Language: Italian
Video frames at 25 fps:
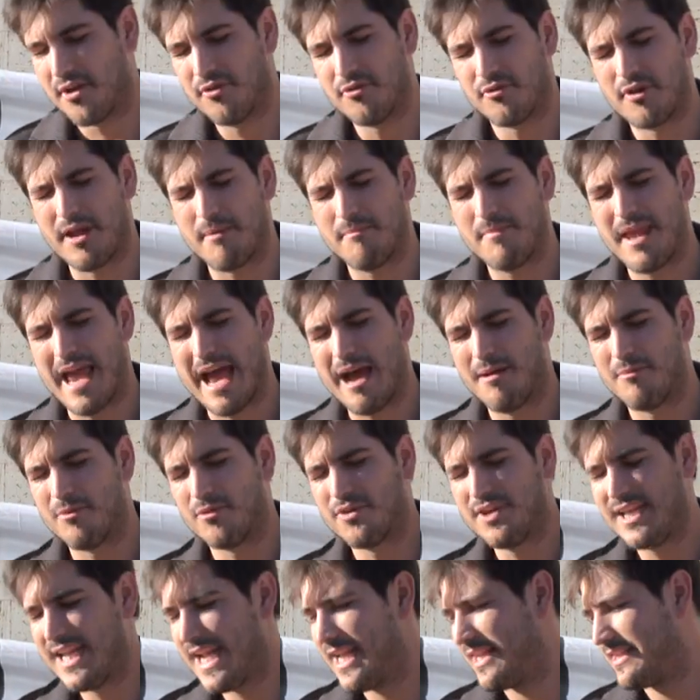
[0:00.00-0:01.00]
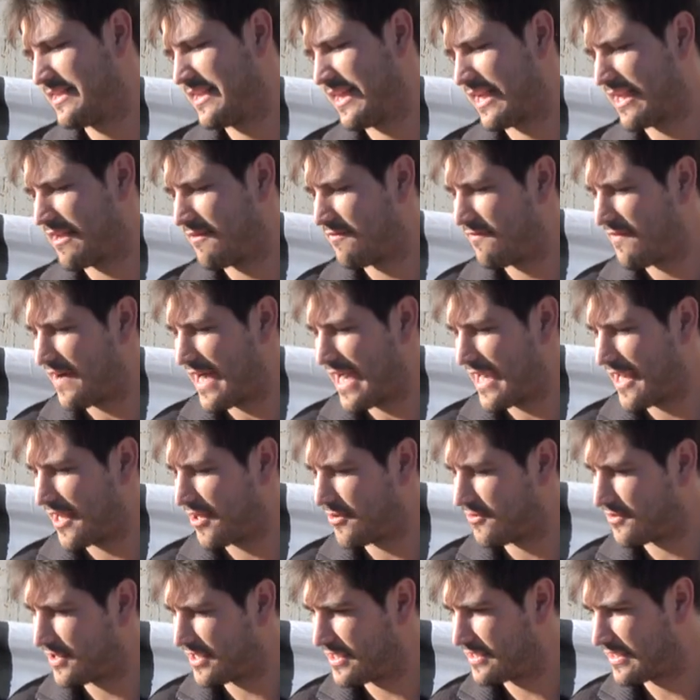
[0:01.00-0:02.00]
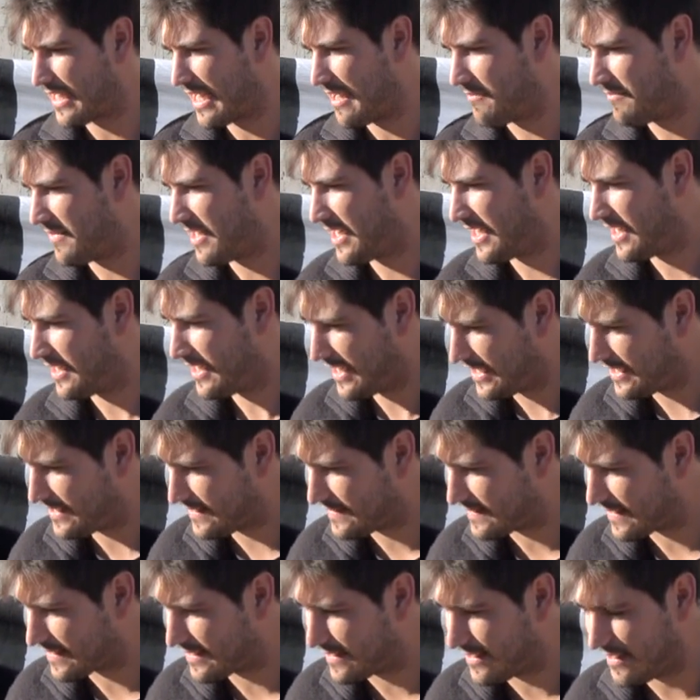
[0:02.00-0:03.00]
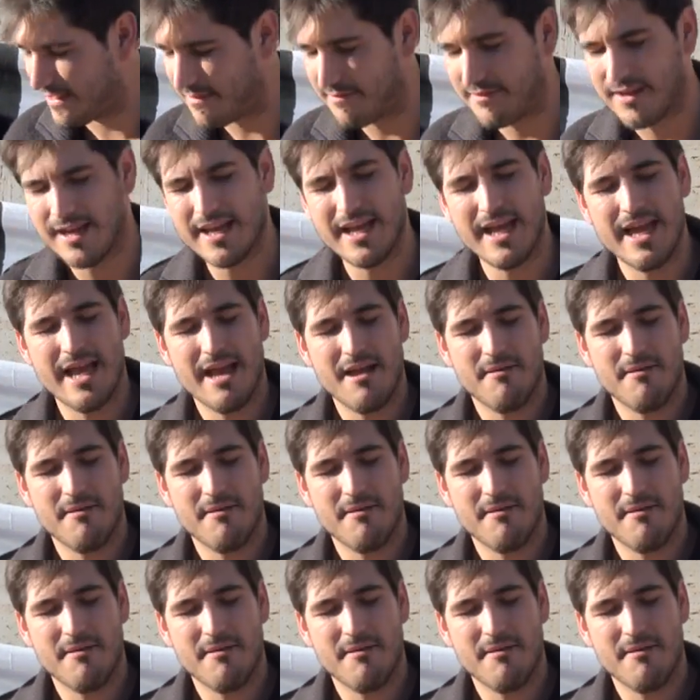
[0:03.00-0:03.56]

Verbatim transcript: non abbiamo niente a che fare con entrambe le iniziative